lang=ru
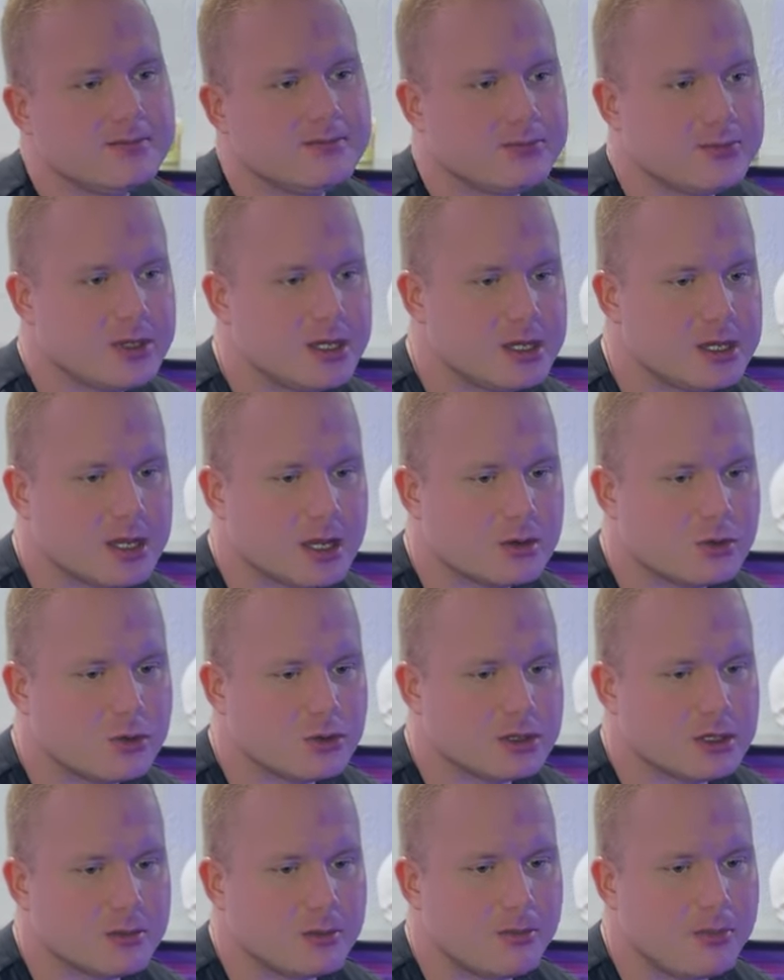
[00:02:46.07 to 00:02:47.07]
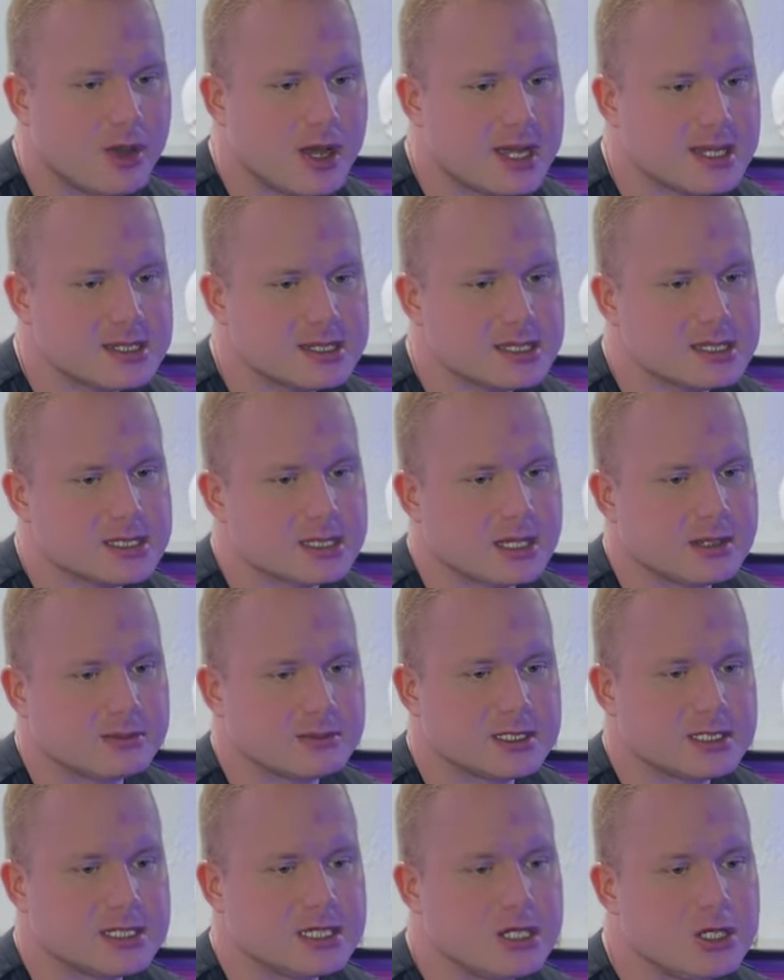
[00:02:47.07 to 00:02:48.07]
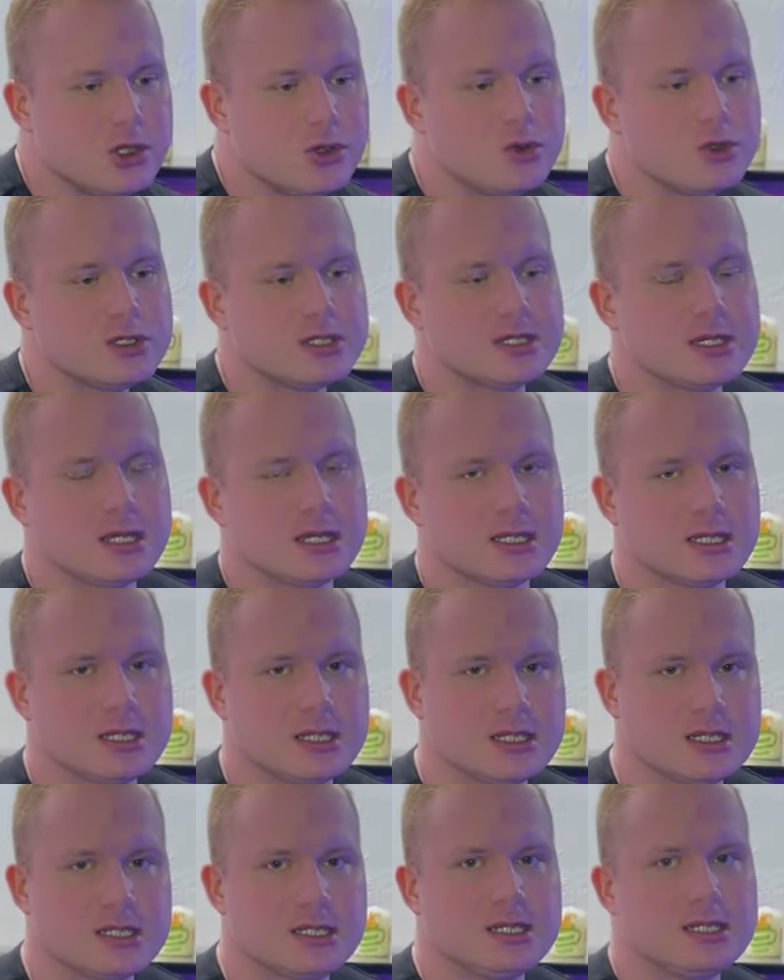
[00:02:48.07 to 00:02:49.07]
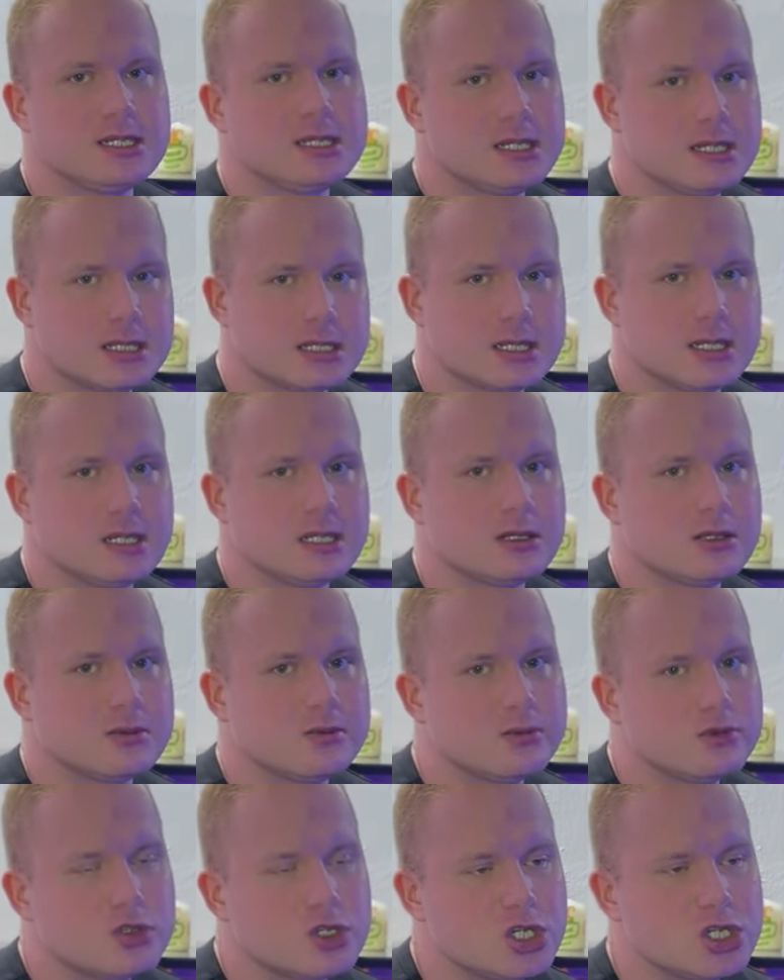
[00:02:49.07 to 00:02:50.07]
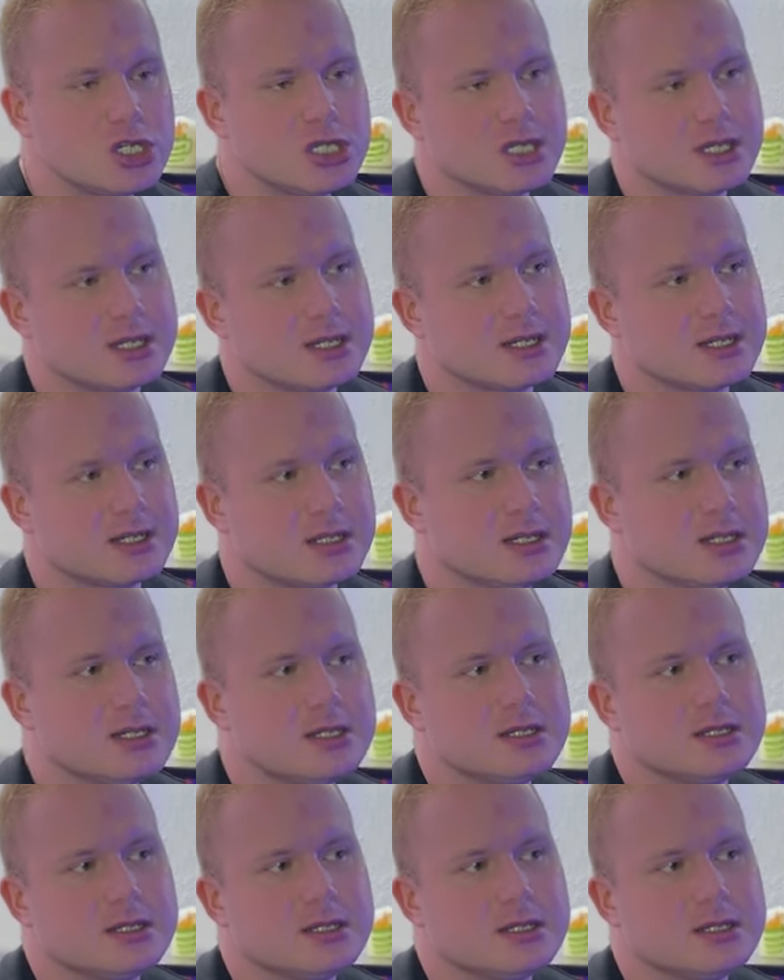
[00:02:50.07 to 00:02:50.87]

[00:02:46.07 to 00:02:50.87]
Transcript: не какой-то базис там серьезнее отнестись, если это мужчина, к